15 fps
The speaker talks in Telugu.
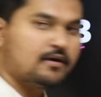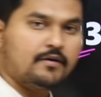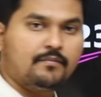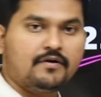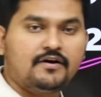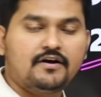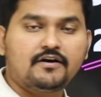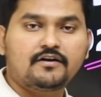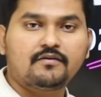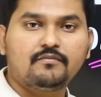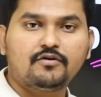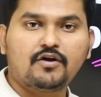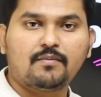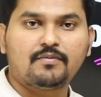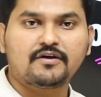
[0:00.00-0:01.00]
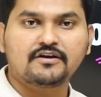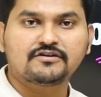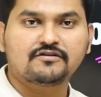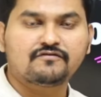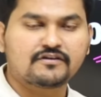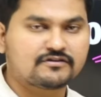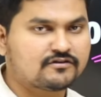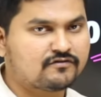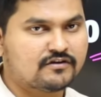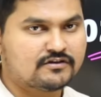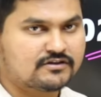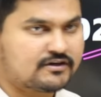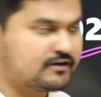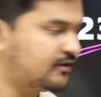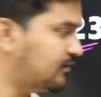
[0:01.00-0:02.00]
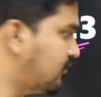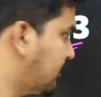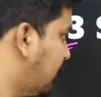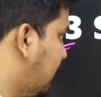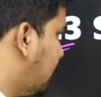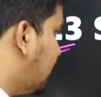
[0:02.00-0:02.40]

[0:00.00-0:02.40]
ఇమీడియట్గా మీరు అప్లికేషన్ ఫస్ట్ ఫిల్ చేయండి ఓకే